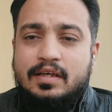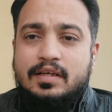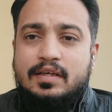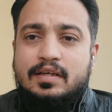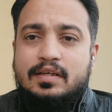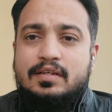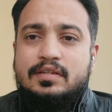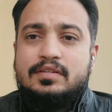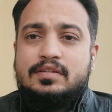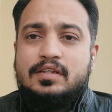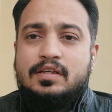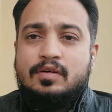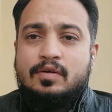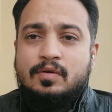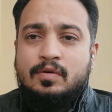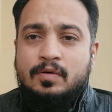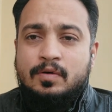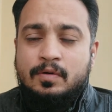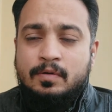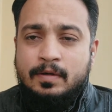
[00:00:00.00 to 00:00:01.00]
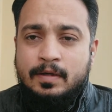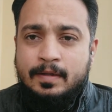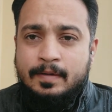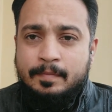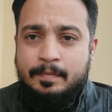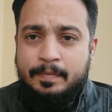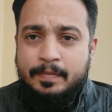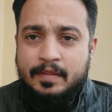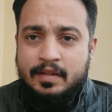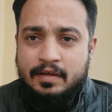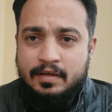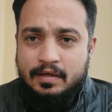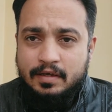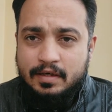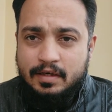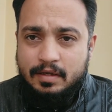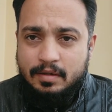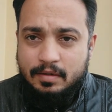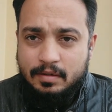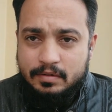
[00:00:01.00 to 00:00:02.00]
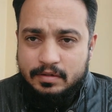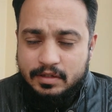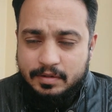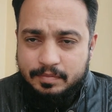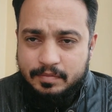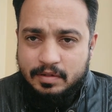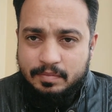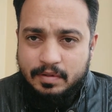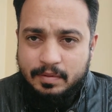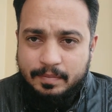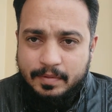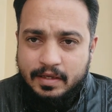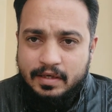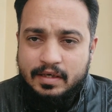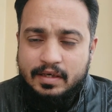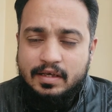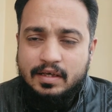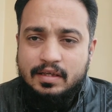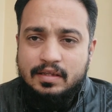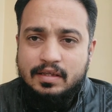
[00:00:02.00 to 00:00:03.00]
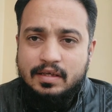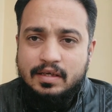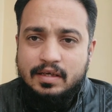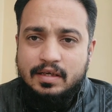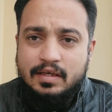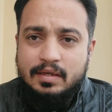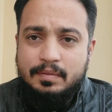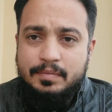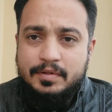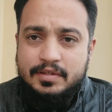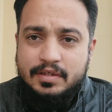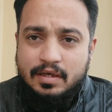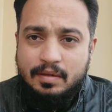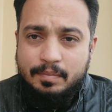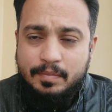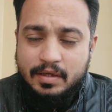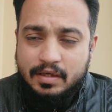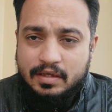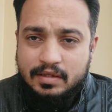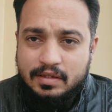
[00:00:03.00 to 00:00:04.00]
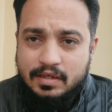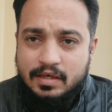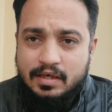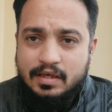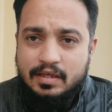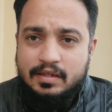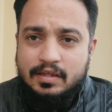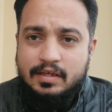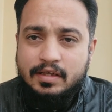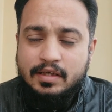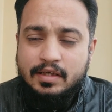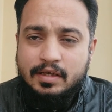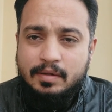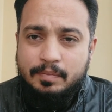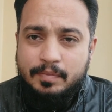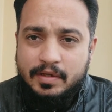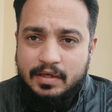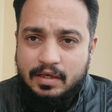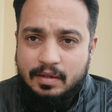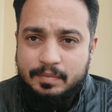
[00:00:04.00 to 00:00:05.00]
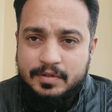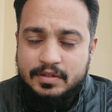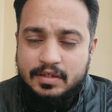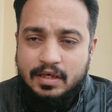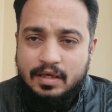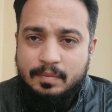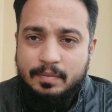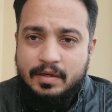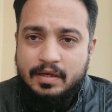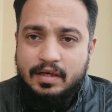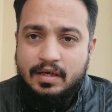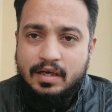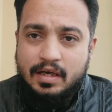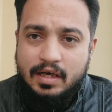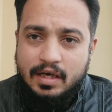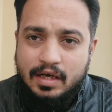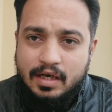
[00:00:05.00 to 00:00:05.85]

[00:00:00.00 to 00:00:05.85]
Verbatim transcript: है जिनको चिपचिपा पानी आता है पेशाब में कतरे आते हैं पीला पेशाब है